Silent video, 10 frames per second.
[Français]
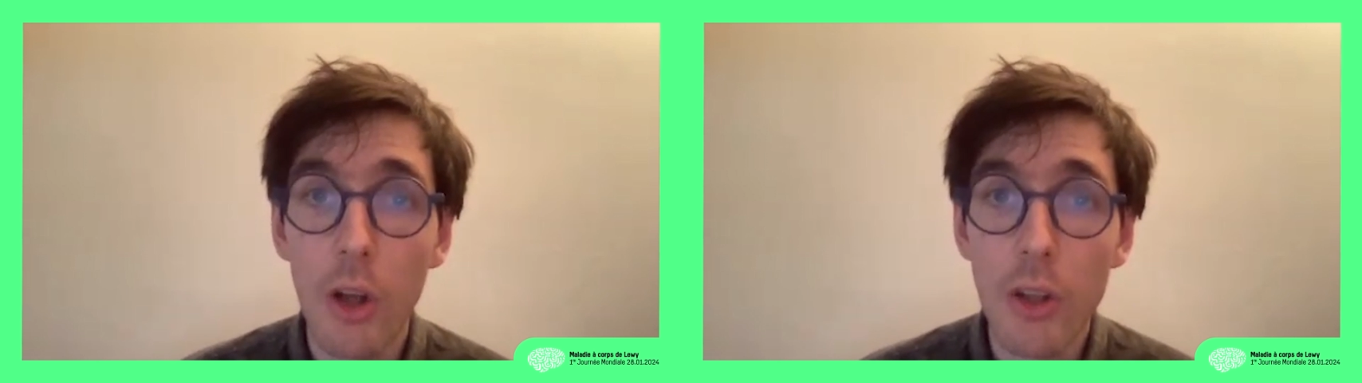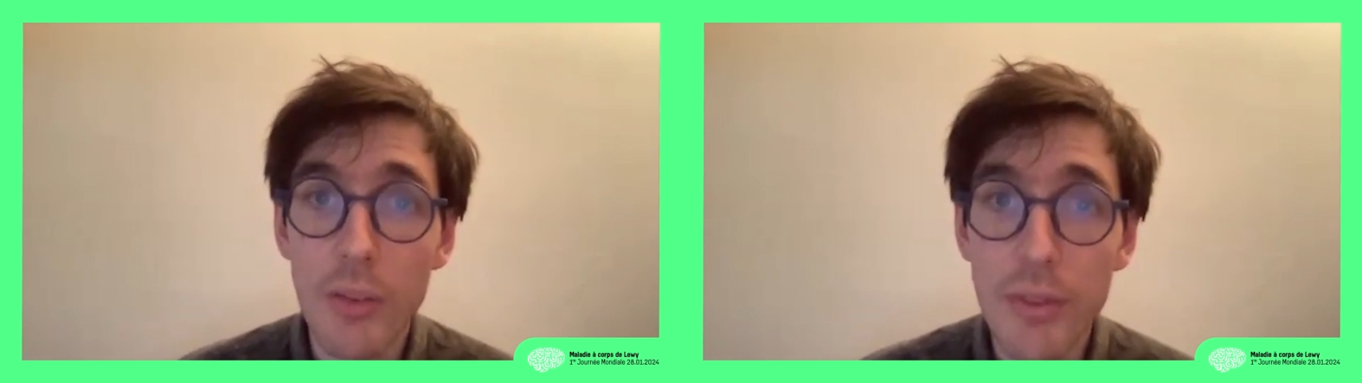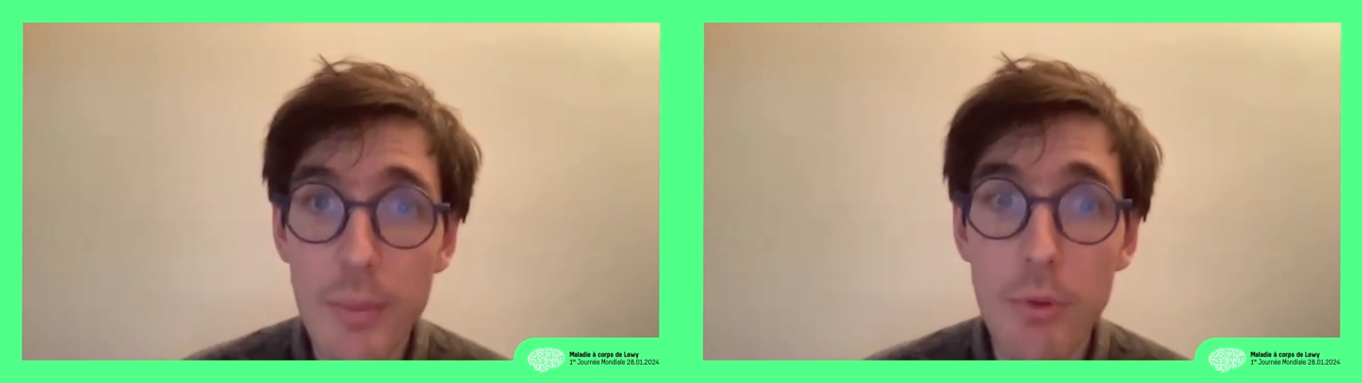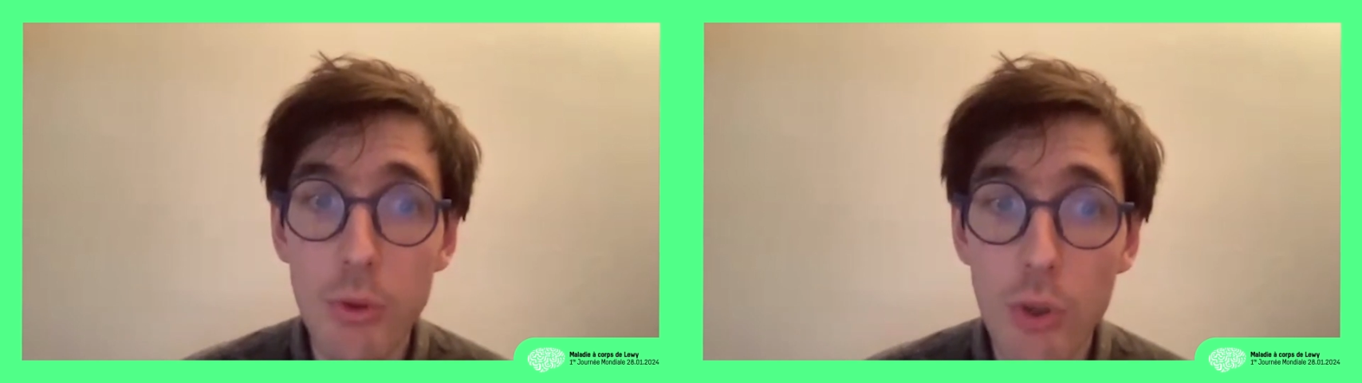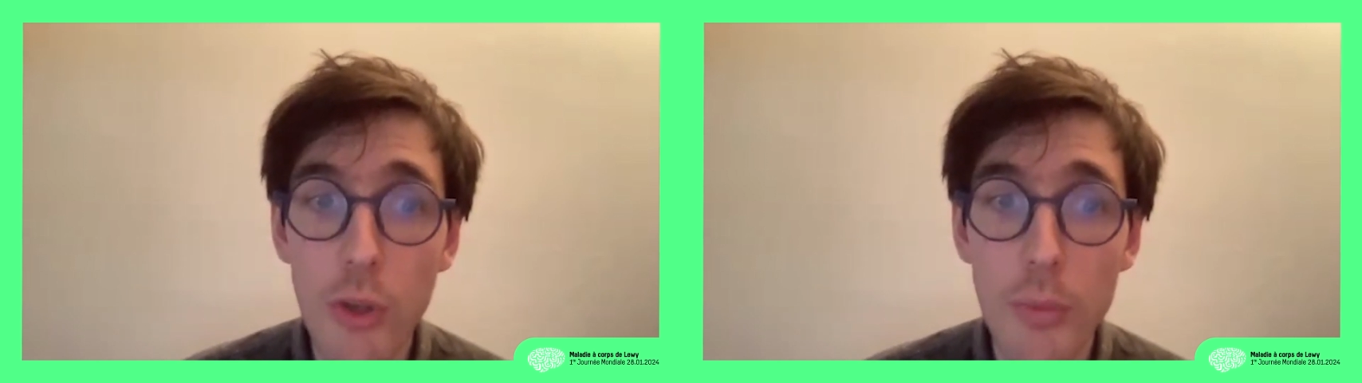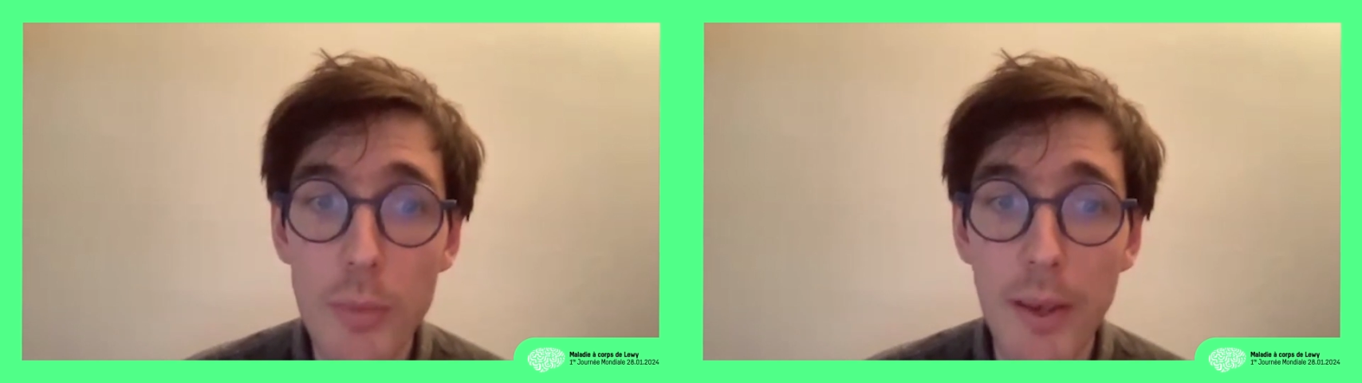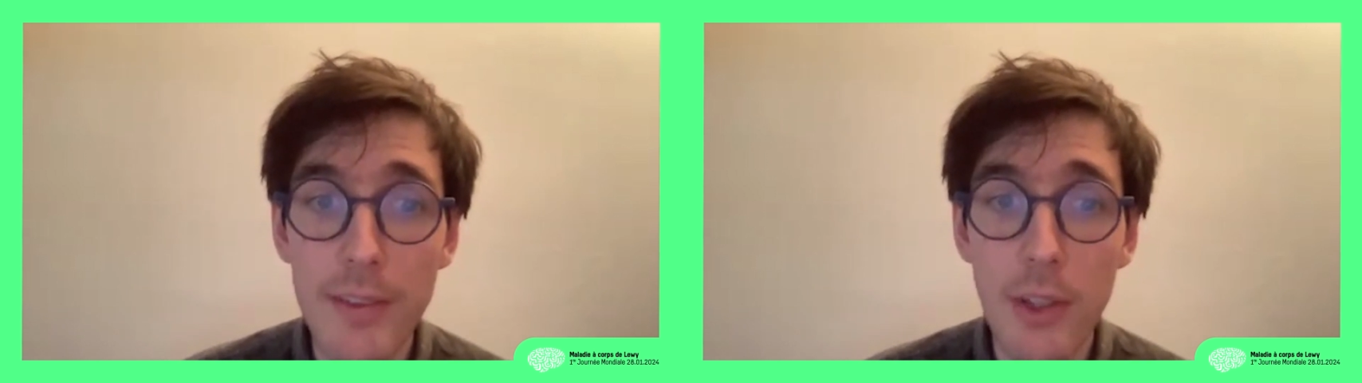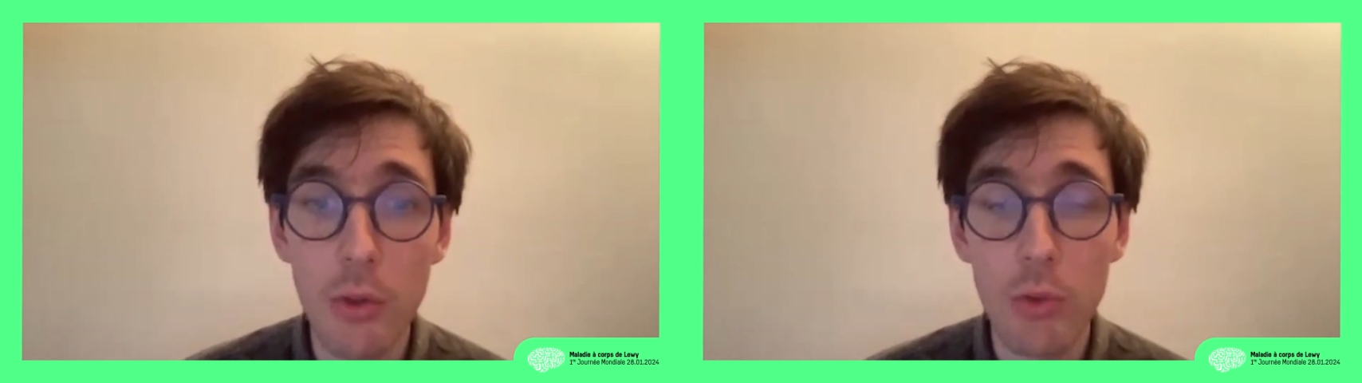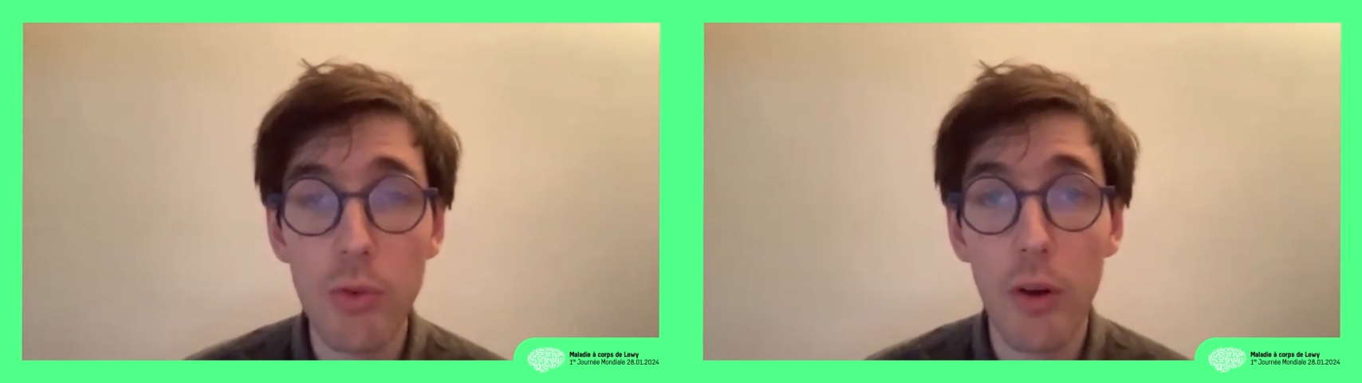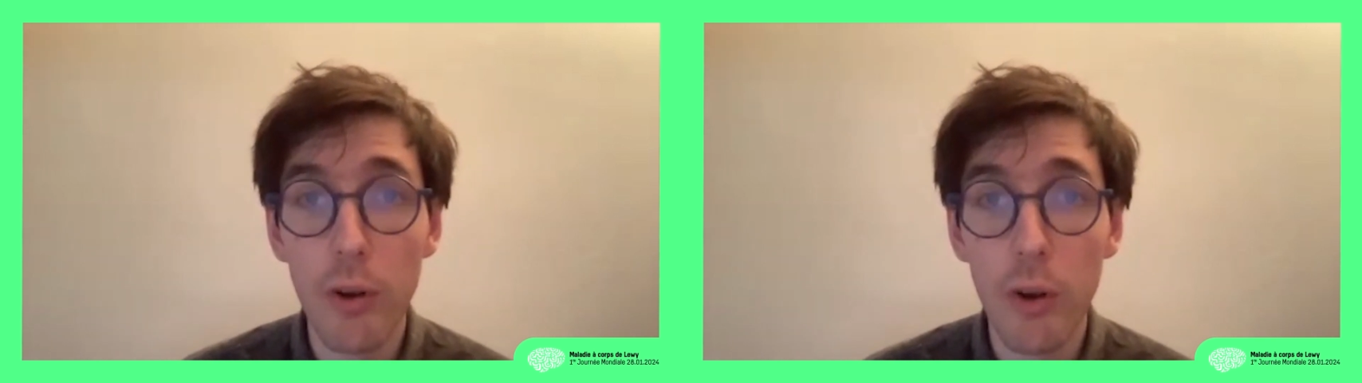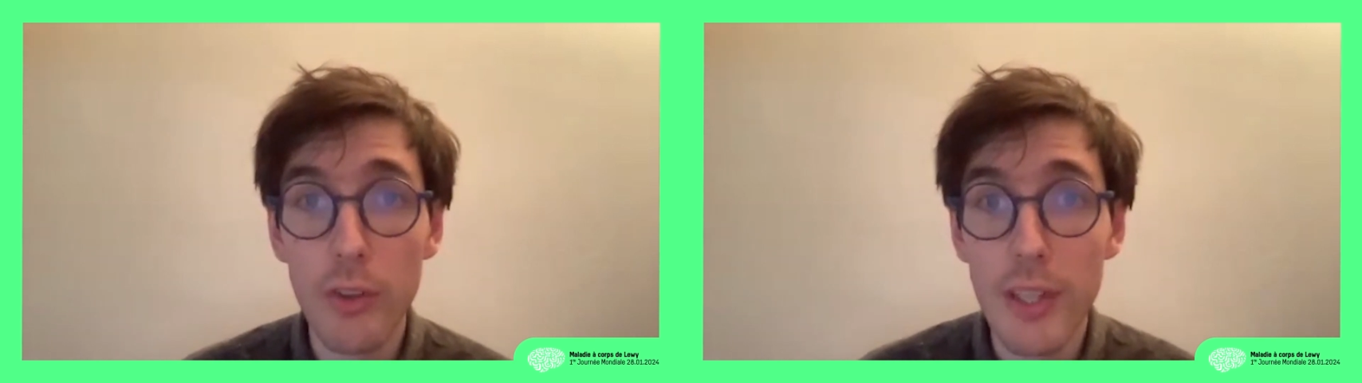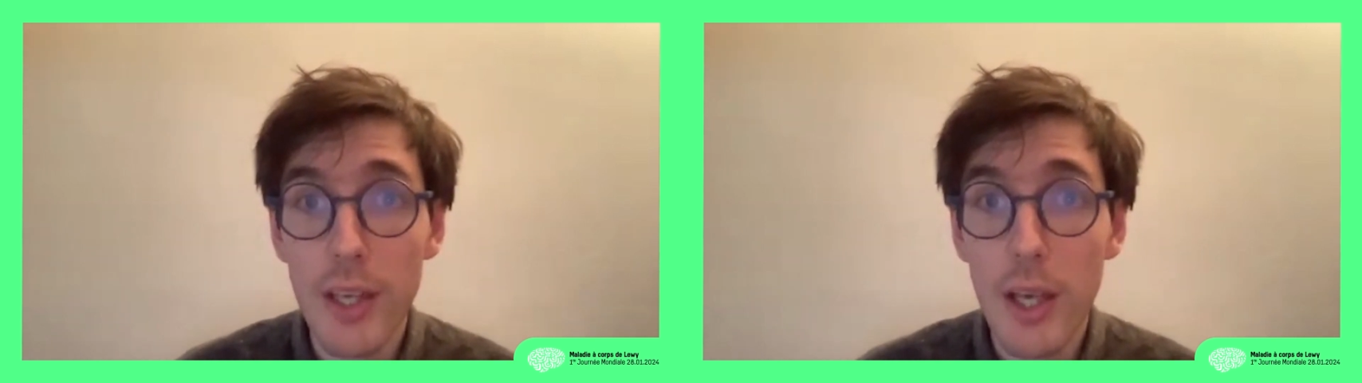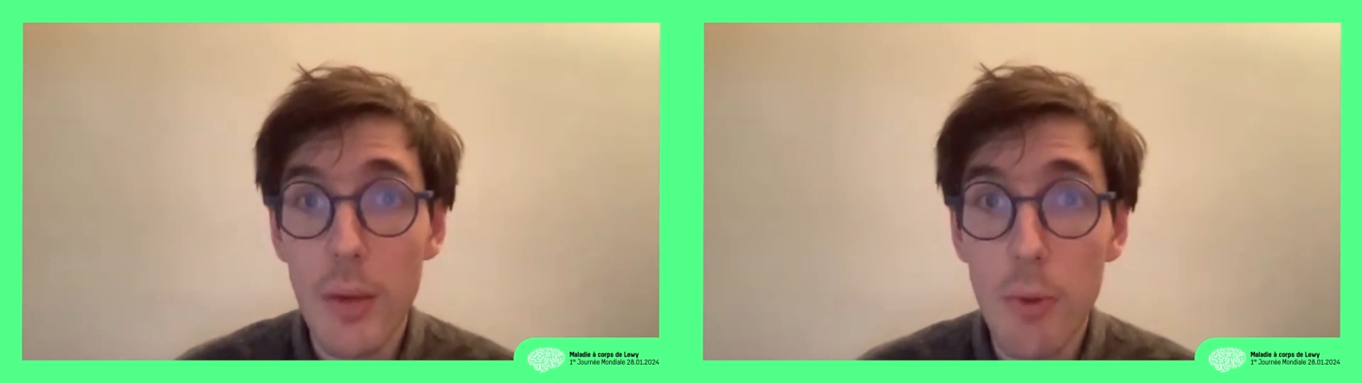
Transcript: En effet, plus de 200 000 personnes en souffrent en France et